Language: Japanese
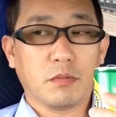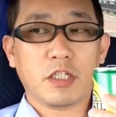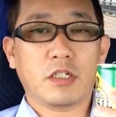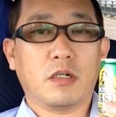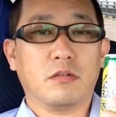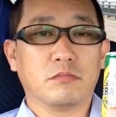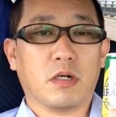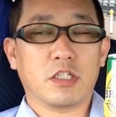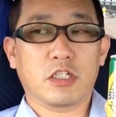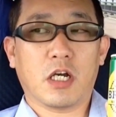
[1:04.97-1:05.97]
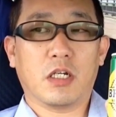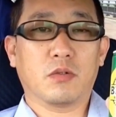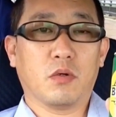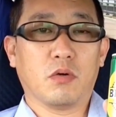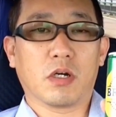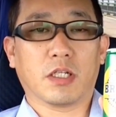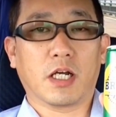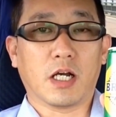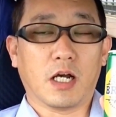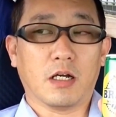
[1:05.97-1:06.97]
うま煮が、うま煮がの方が
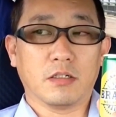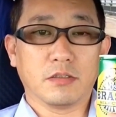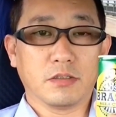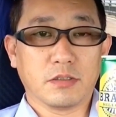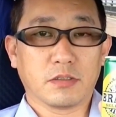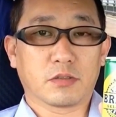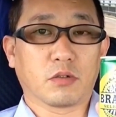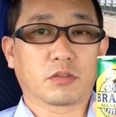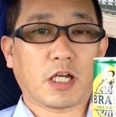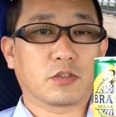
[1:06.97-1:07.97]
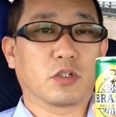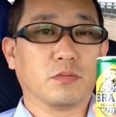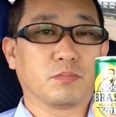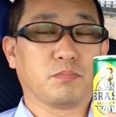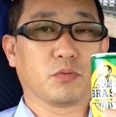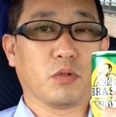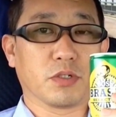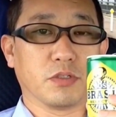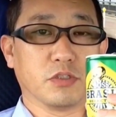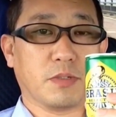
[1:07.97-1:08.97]
なんか、そのタイトル通
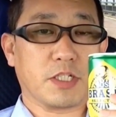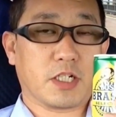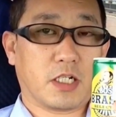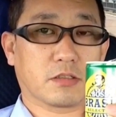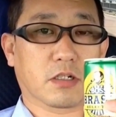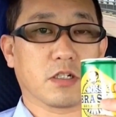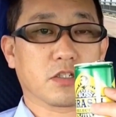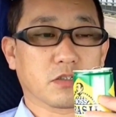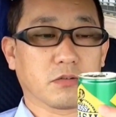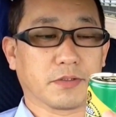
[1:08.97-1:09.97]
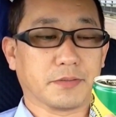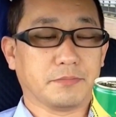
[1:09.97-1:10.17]
りうま煮がって感じですよね。